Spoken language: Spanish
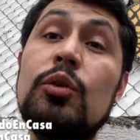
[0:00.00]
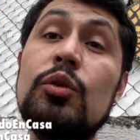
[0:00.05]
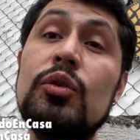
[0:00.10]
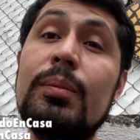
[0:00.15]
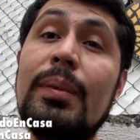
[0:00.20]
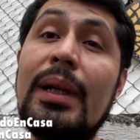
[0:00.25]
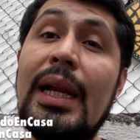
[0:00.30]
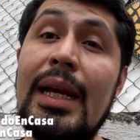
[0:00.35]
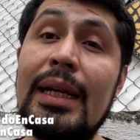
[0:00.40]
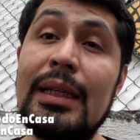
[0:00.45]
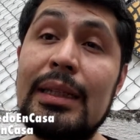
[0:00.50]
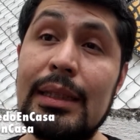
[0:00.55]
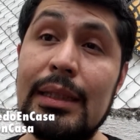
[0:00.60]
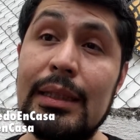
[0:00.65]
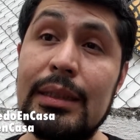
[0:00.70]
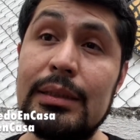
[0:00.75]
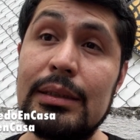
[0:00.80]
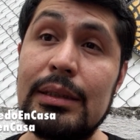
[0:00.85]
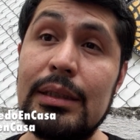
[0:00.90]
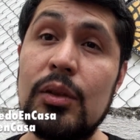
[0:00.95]
luz
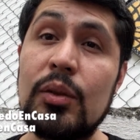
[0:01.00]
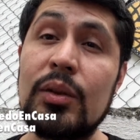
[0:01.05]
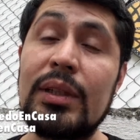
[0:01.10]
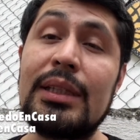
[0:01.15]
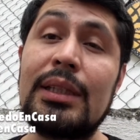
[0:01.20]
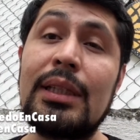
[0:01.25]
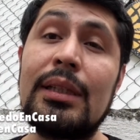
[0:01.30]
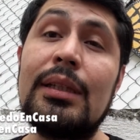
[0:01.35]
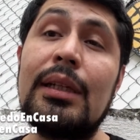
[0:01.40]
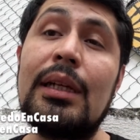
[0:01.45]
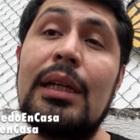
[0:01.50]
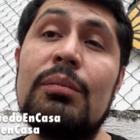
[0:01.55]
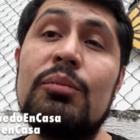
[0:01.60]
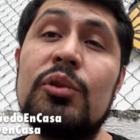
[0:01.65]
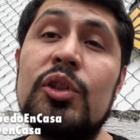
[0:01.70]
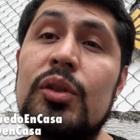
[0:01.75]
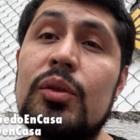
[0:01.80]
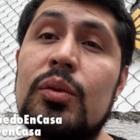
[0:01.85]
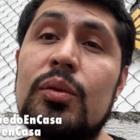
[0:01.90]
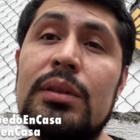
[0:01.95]
blanca, lo que
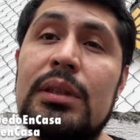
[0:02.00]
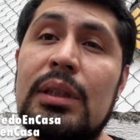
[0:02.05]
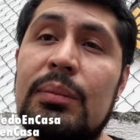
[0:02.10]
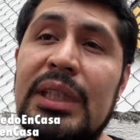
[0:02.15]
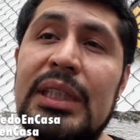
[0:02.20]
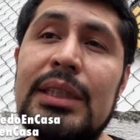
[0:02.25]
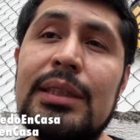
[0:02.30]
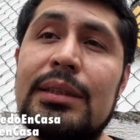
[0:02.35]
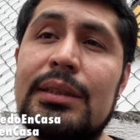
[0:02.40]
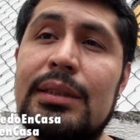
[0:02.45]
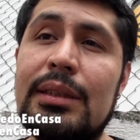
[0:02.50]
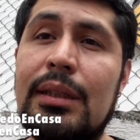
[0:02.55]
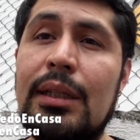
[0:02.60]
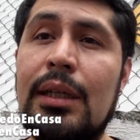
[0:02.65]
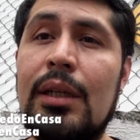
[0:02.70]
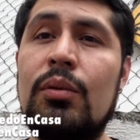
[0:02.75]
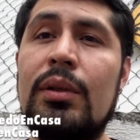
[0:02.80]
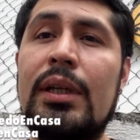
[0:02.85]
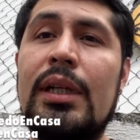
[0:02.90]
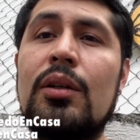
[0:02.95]
tendríamos justamente
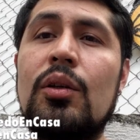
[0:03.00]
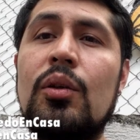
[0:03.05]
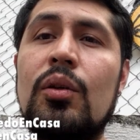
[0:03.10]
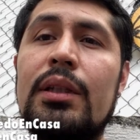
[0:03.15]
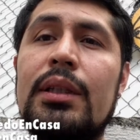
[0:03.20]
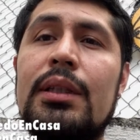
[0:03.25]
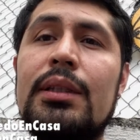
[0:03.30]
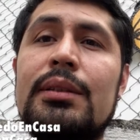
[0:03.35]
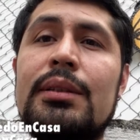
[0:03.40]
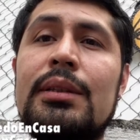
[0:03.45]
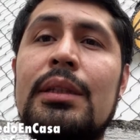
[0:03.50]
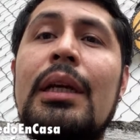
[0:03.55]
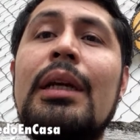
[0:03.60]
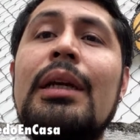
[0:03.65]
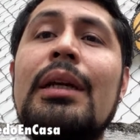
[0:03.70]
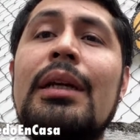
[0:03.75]
sería un arco iris.